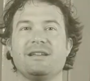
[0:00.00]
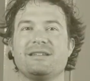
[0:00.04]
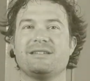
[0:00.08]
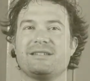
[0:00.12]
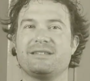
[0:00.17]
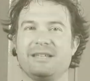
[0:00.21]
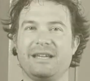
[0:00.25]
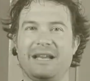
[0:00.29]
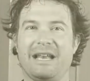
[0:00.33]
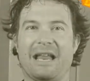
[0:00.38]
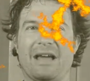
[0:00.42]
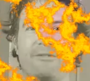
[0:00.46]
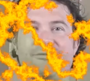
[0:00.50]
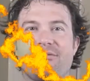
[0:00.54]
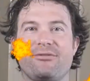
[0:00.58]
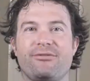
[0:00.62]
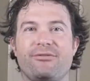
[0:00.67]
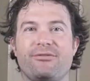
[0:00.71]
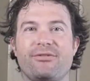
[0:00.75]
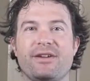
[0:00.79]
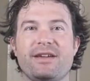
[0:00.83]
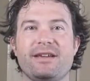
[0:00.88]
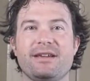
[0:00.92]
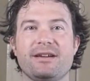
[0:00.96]
C'est la
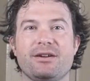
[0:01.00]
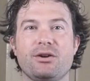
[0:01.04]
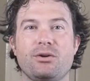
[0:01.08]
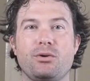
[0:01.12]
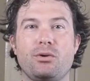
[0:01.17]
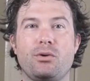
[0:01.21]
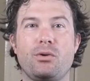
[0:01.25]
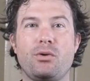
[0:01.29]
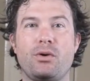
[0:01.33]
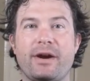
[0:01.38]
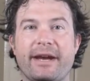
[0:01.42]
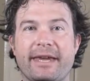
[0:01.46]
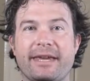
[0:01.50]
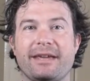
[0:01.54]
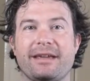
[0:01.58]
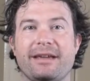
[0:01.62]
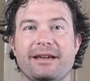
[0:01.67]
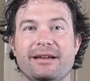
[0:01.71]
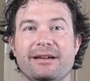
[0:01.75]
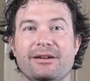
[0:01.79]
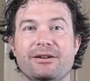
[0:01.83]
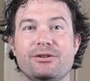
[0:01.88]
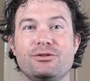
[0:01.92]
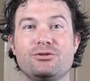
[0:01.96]
fin
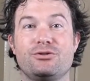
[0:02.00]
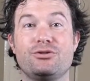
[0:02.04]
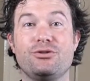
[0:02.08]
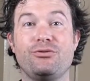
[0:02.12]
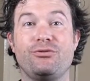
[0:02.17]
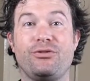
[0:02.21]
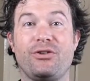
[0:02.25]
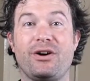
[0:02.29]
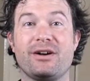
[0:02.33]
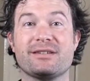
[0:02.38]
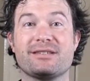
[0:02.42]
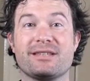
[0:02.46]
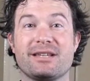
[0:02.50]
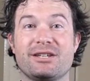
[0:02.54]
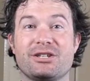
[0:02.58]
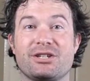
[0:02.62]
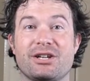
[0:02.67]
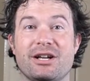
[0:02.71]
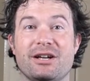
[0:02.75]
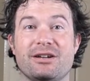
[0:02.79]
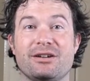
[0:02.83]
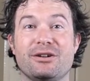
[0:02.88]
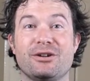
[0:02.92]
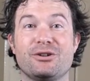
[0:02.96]
du Fort
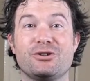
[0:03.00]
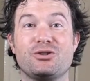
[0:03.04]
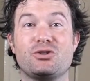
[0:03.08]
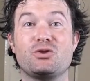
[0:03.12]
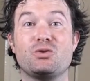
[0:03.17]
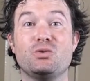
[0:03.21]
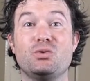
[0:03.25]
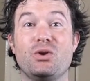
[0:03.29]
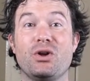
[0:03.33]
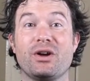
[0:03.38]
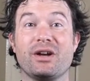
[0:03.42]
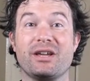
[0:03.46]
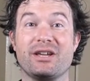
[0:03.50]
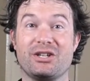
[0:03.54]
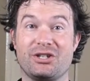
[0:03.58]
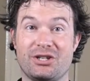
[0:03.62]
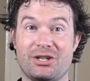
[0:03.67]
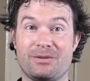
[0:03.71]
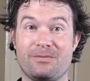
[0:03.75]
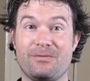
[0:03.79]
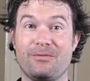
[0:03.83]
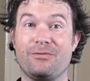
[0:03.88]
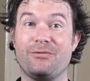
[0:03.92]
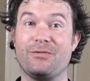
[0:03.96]
Saint-Jean sous le
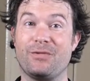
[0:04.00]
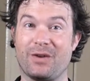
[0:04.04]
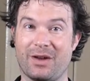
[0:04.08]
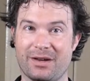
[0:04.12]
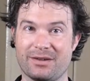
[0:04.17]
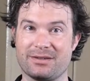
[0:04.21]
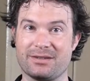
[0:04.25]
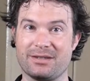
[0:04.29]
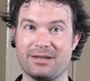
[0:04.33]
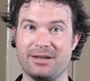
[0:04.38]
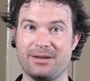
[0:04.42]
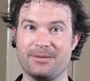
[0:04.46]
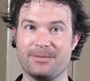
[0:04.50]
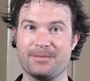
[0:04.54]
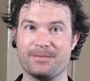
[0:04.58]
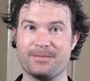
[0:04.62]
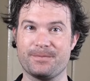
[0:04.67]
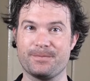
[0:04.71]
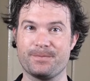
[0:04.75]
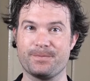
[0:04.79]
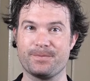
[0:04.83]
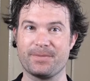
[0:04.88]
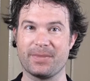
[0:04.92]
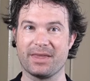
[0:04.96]
régime français.
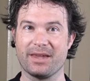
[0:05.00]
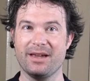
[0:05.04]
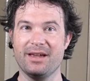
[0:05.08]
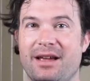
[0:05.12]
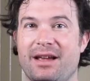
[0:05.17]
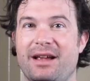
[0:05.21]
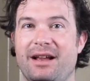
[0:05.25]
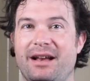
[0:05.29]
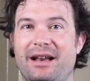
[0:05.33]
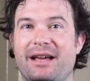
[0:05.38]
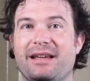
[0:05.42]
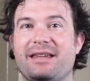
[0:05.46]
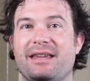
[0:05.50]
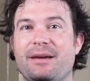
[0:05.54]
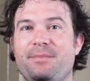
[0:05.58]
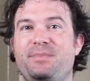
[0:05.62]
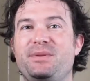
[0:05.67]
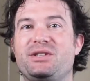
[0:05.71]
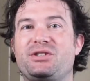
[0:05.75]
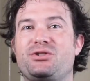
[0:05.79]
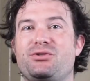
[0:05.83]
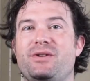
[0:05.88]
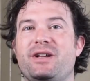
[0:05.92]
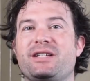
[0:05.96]
La
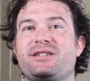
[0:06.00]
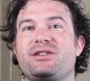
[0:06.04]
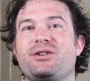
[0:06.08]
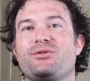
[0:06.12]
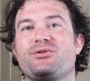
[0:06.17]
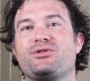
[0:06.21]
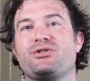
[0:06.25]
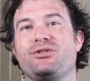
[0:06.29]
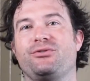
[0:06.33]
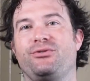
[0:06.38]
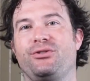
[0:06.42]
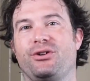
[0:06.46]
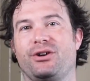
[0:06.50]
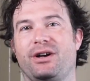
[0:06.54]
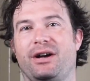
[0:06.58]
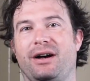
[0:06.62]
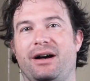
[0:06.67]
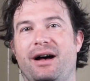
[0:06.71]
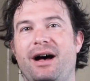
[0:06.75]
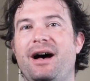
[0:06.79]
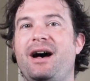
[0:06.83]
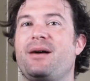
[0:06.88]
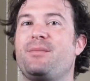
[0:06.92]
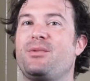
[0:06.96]
capitulation se
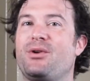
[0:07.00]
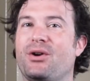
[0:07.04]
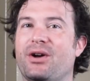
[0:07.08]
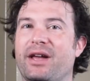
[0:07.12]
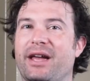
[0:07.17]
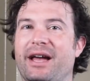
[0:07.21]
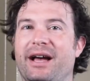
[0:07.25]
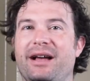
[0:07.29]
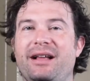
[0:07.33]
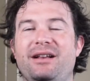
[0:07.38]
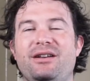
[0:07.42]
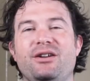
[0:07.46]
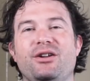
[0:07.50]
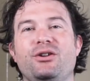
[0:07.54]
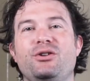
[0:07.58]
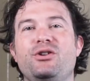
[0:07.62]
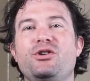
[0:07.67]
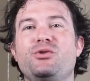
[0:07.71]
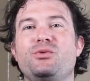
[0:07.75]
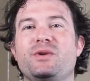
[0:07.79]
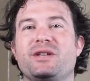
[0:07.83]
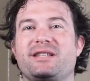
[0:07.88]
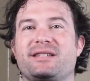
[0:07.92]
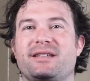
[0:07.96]
fera à Montréal le
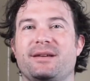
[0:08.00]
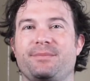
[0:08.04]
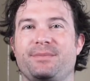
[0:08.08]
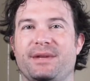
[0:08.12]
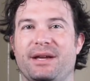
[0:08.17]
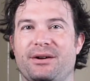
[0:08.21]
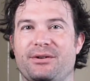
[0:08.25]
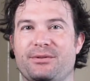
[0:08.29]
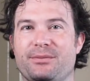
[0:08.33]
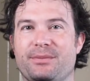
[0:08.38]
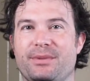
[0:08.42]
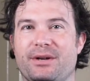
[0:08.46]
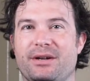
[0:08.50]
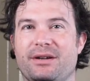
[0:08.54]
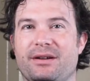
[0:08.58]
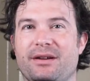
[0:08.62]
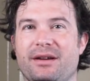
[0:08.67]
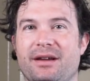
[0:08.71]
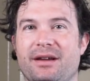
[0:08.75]
8 septembre